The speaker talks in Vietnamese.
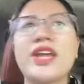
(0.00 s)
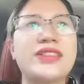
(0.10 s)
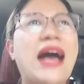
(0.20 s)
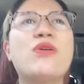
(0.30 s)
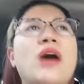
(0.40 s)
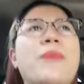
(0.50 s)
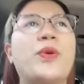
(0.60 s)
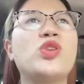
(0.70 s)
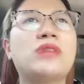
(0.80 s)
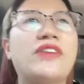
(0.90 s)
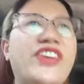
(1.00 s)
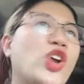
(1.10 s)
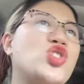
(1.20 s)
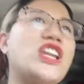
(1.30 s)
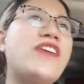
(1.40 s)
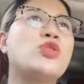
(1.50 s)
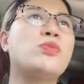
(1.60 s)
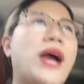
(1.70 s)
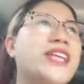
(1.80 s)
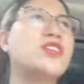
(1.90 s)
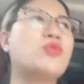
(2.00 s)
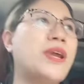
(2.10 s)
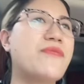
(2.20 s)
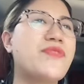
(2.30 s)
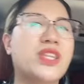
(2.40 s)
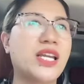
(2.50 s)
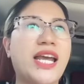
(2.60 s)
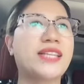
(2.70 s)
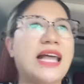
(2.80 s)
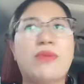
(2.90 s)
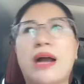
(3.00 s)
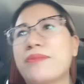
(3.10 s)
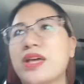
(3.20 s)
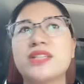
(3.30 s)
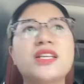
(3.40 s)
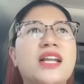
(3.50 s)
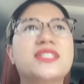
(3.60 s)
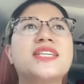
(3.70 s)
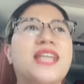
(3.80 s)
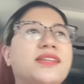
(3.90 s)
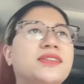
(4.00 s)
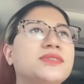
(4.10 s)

để tao gặp con Nhung tao phải nói chuyện lại với chúng mày. Chứ chúng mày làm việc thế này tao cảm thấy rất là xì chết.